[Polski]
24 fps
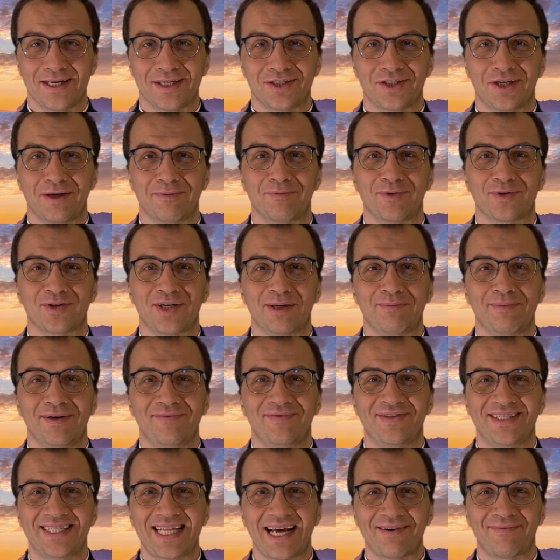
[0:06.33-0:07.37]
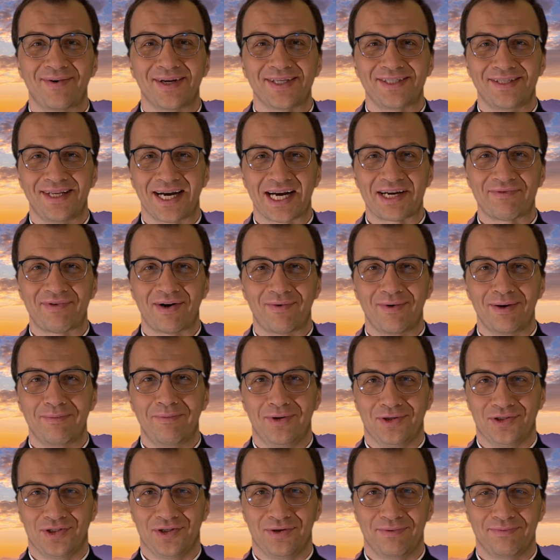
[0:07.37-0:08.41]
że możemy wstawać na chwałę
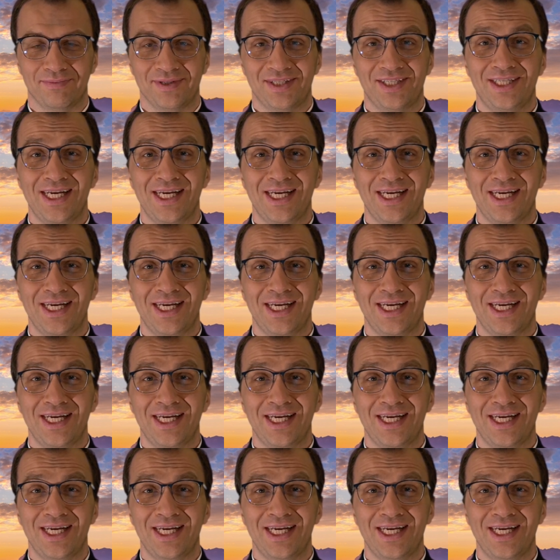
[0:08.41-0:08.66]
Bożą,